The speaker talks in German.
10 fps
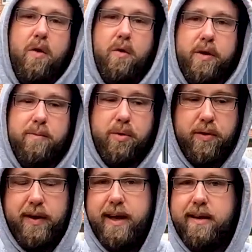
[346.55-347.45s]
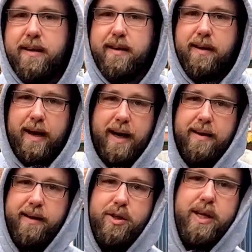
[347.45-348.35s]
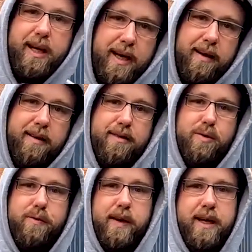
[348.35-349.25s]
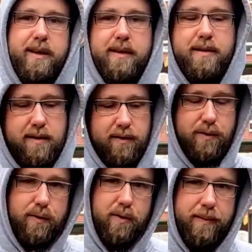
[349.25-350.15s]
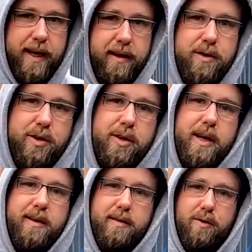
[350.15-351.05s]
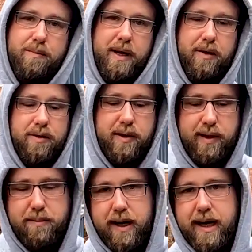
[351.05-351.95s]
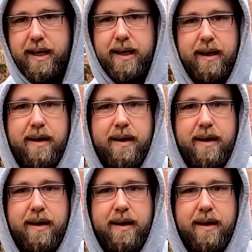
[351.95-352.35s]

und den Bus halt an den Stellen, an denen es notwendig ist, sowohl im technischen als auch im Karosseriebereich,